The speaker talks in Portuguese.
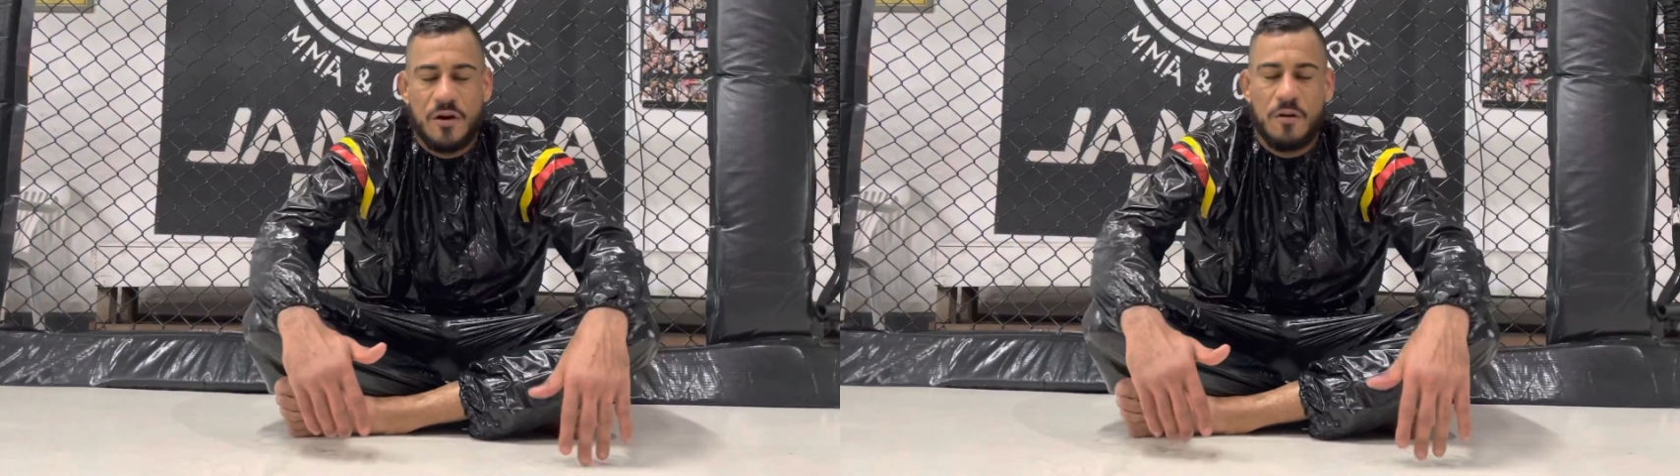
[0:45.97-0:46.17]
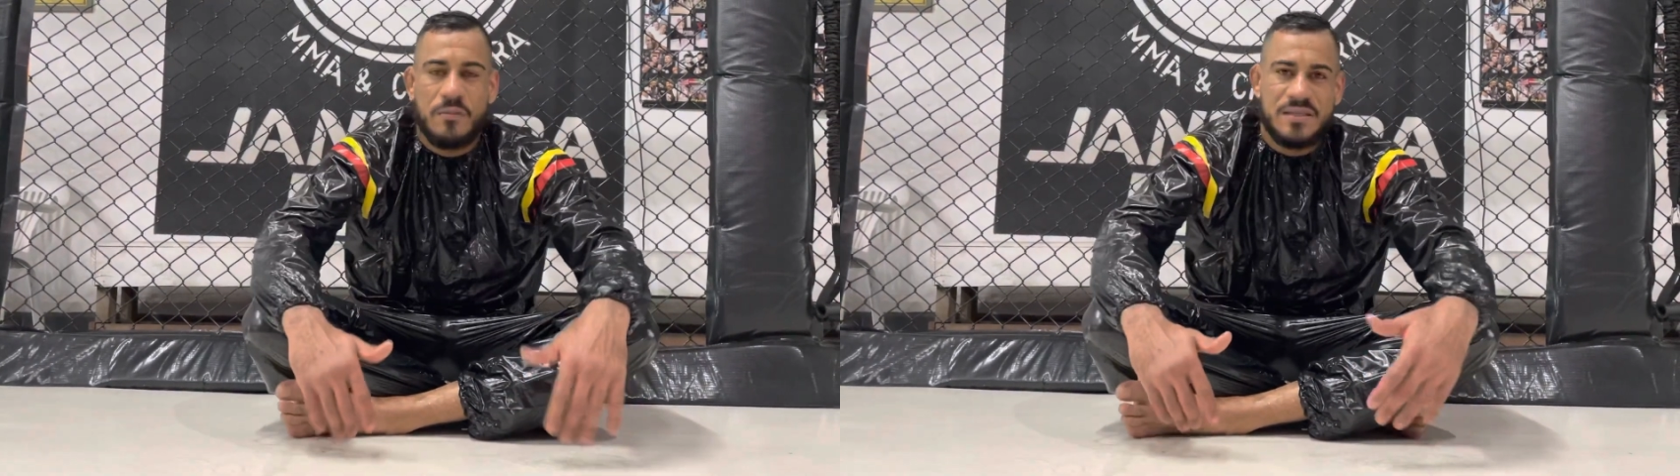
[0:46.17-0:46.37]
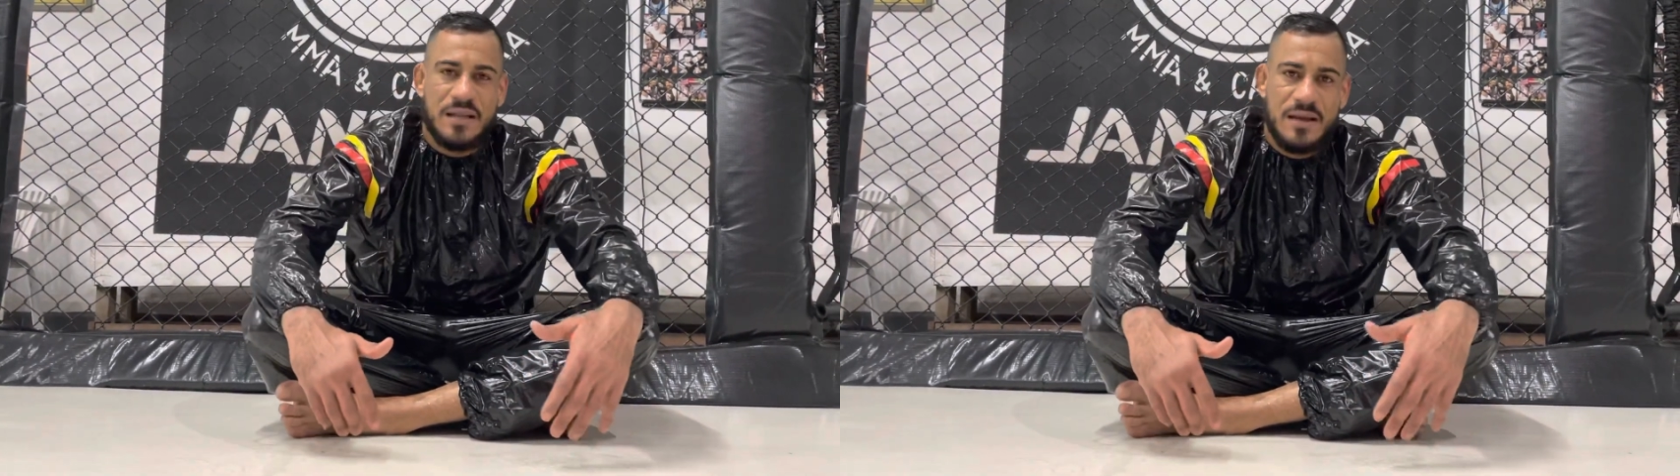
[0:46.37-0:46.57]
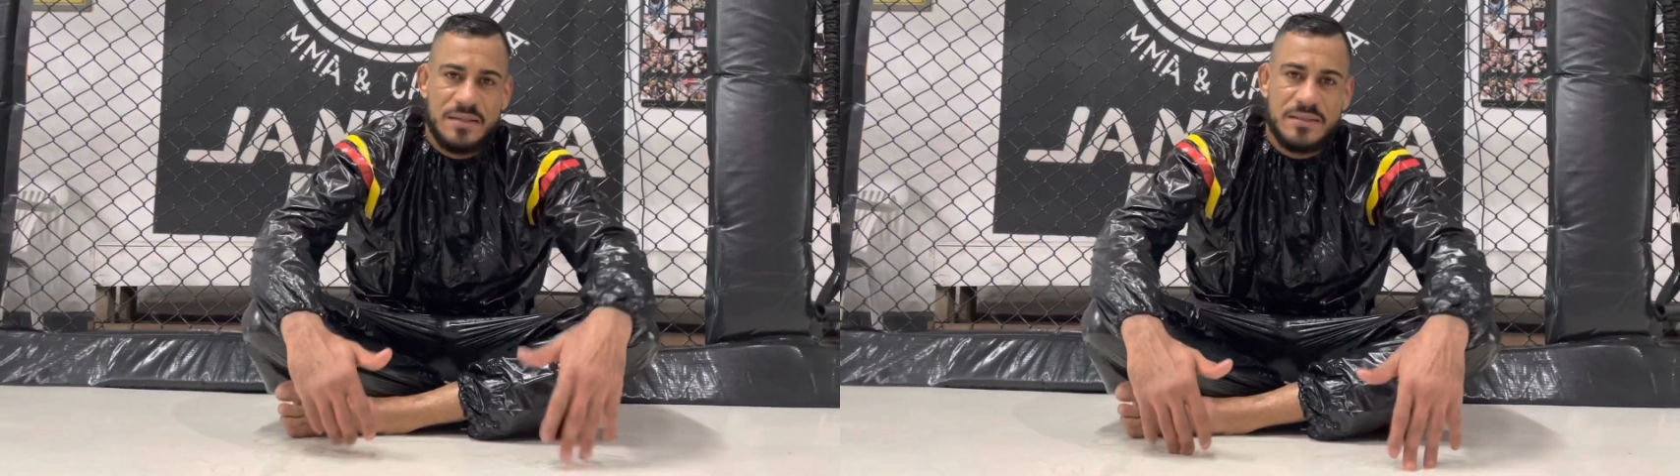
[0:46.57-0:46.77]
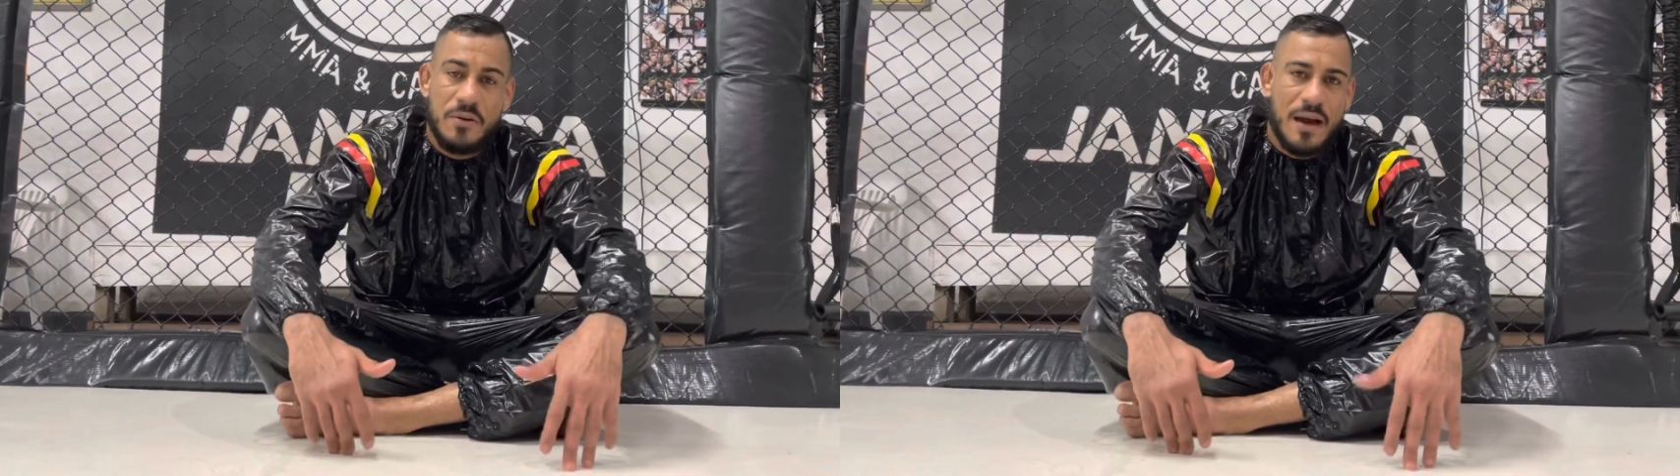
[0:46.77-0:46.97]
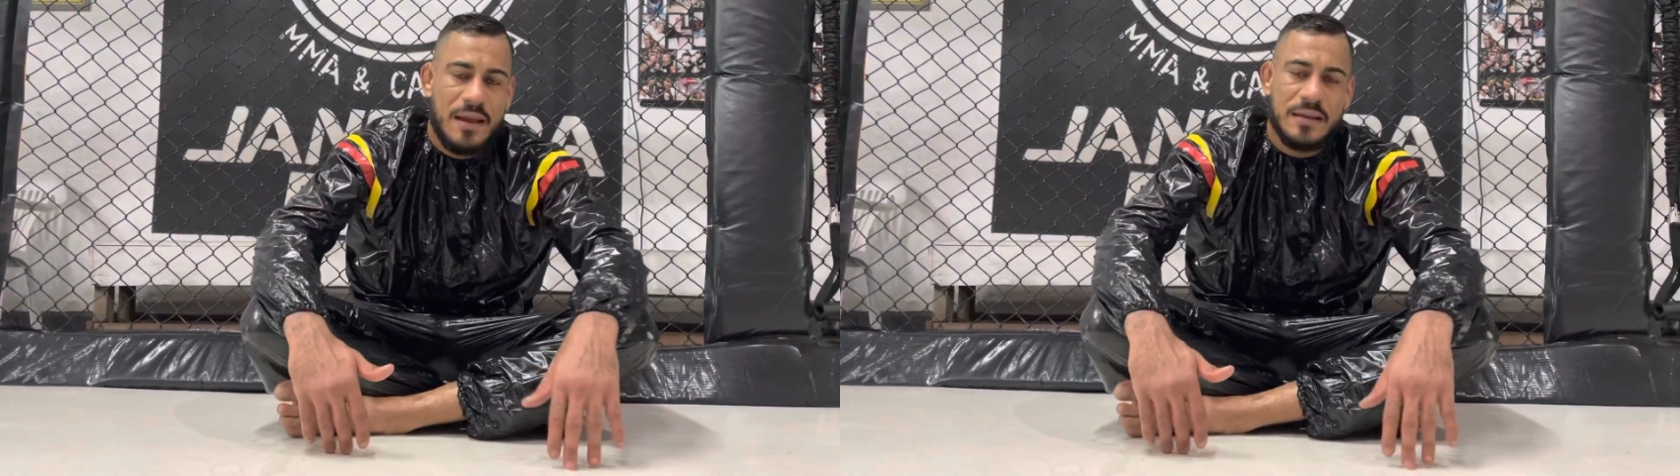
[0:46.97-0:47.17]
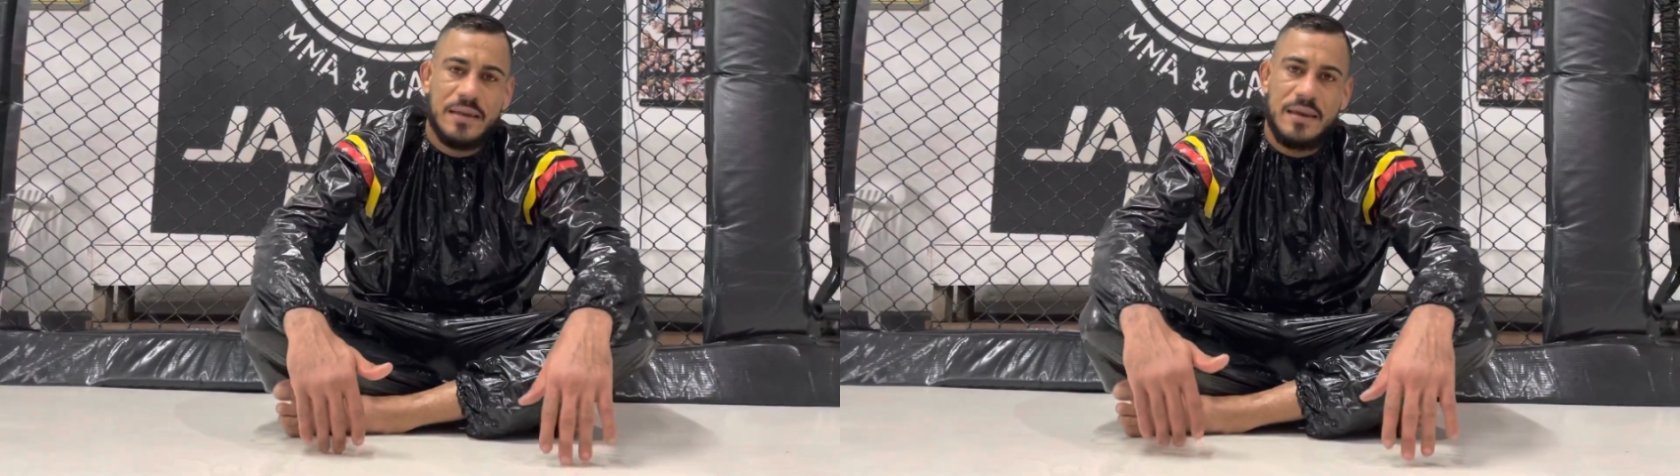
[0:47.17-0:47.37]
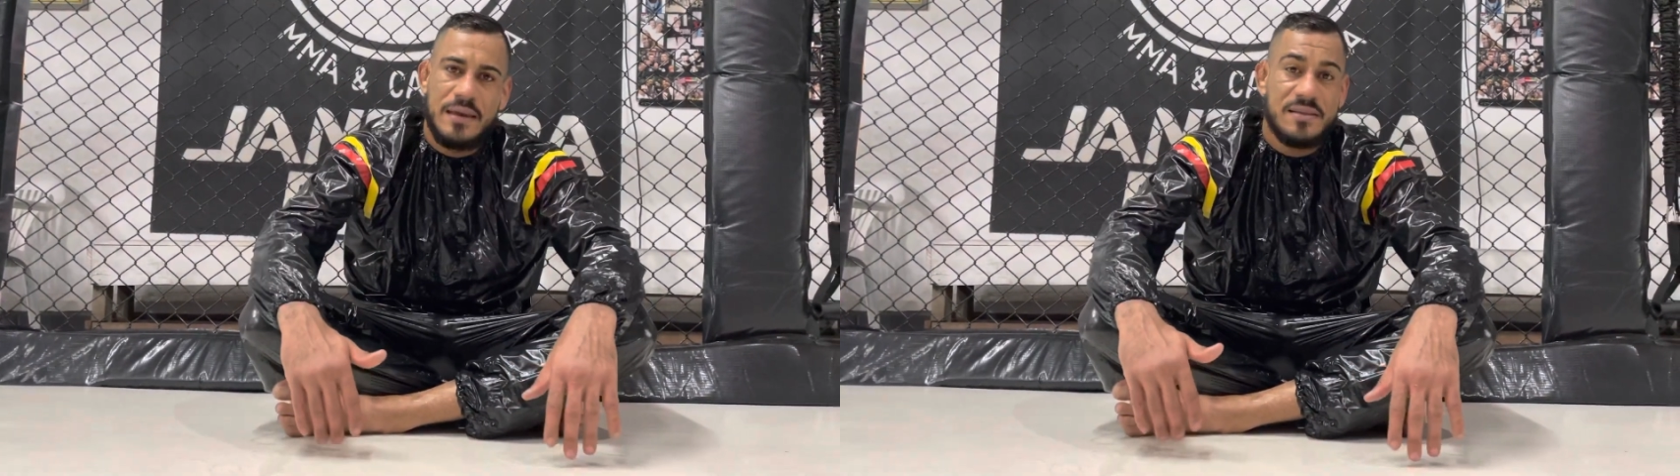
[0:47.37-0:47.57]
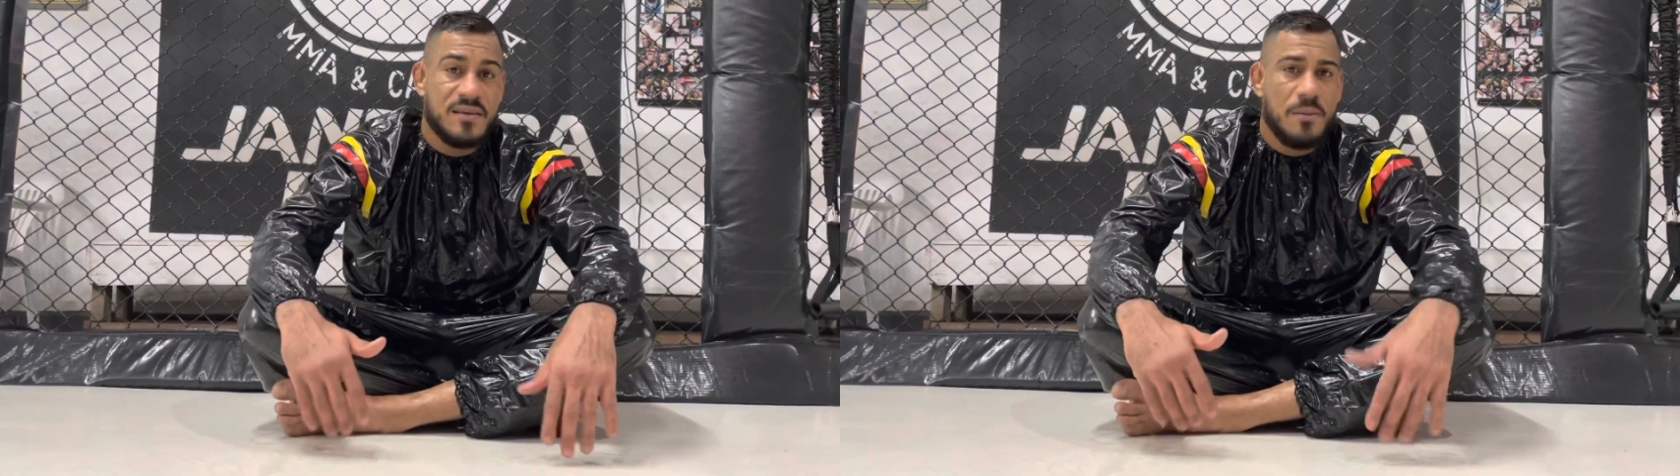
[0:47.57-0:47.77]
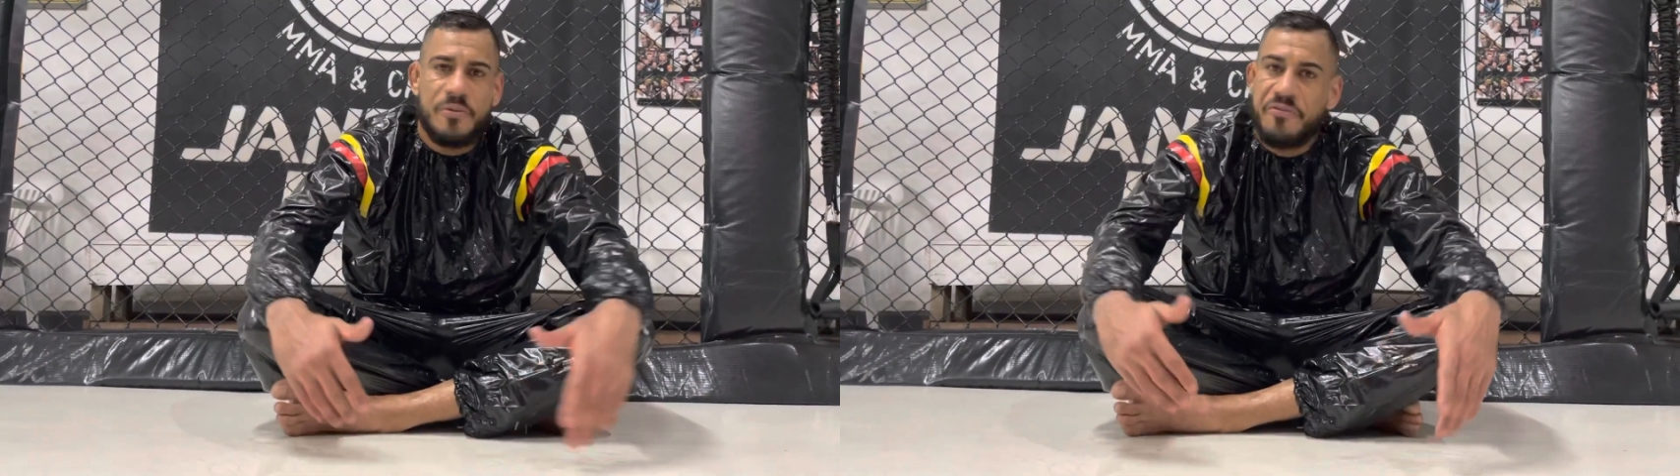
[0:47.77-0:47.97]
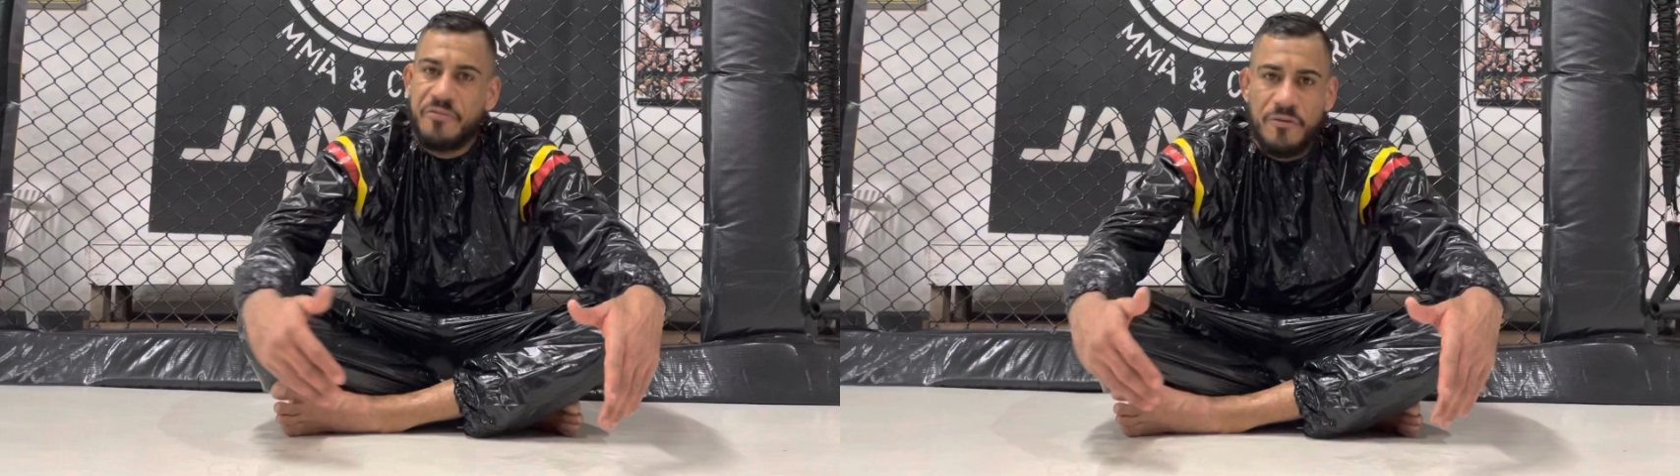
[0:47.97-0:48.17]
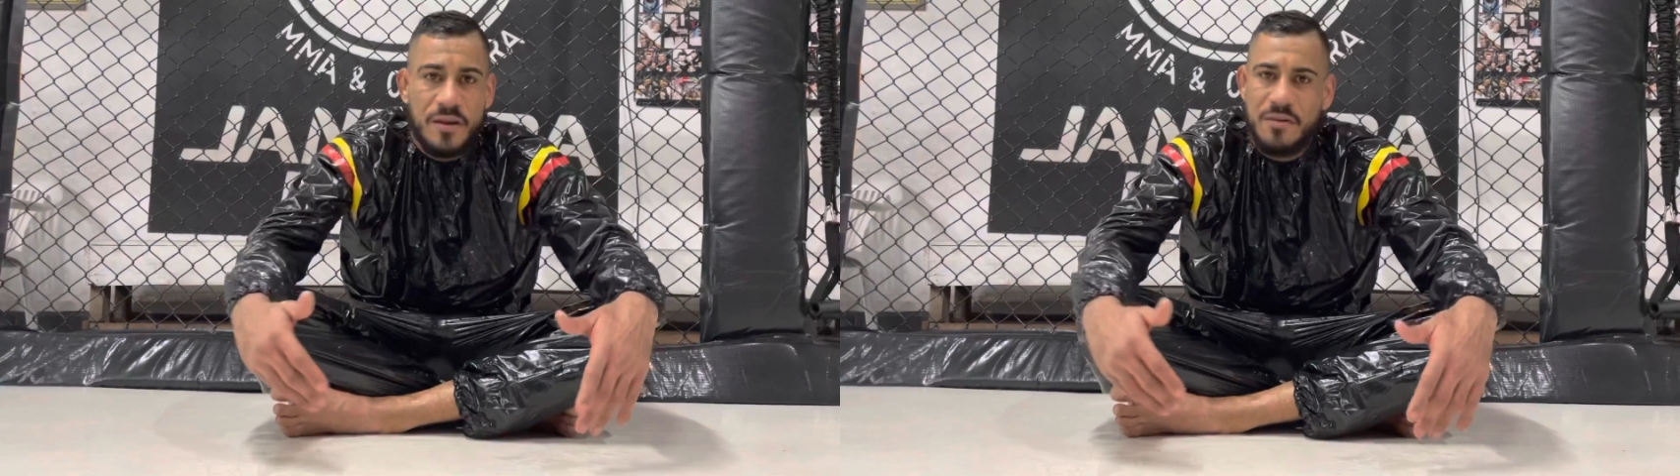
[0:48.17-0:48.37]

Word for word: O Mestre Alex é o cara que sempre foi